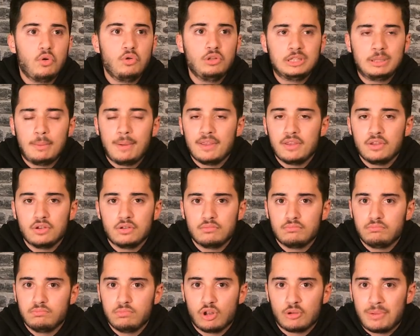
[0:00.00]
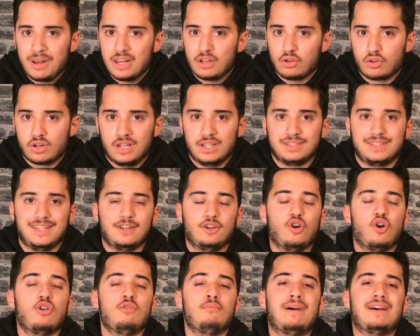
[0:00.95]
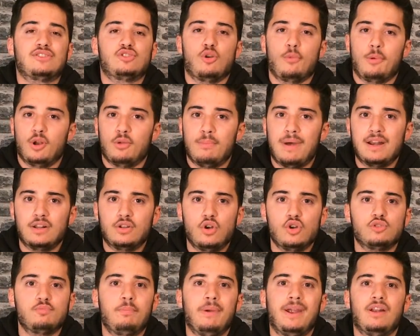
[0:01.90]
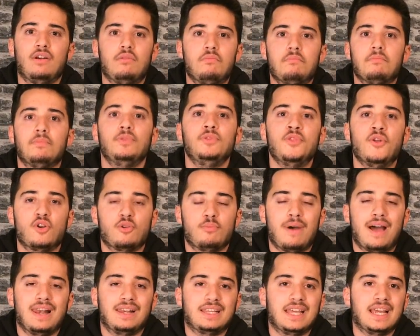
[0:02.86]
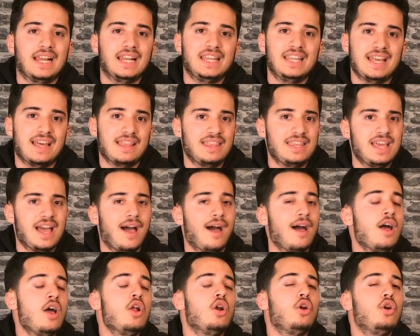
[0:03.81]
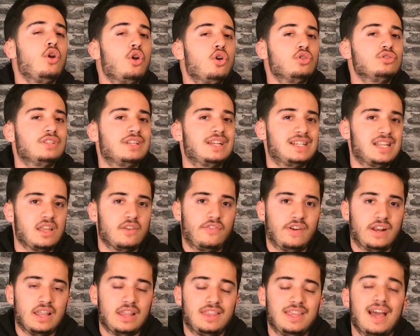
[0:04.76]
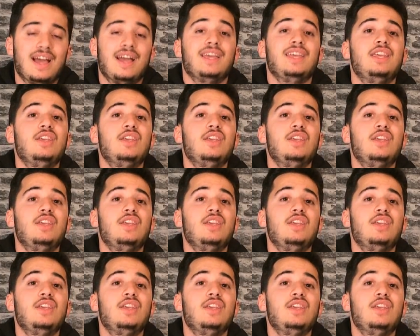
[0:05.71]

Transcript: un tamaño normal y corriente, con más o menos marcos, pero normal, que en el día a día no notaréis la diferencia.